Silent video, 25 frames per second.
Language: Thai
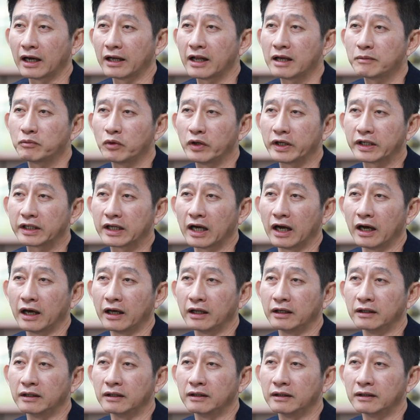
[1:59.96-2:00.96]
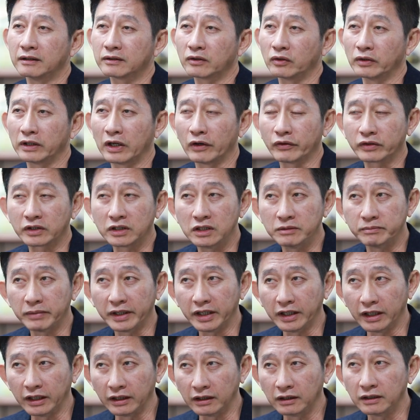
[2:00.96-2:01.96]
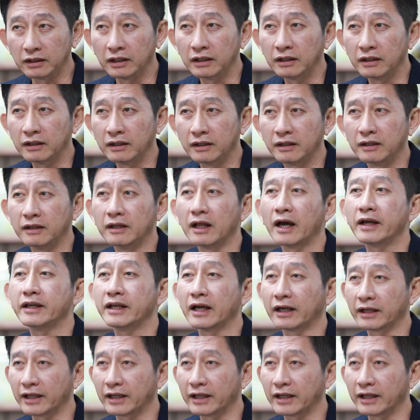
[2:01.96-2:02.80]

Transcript: การให้บริการของเราขึ้นไปอีกได้อ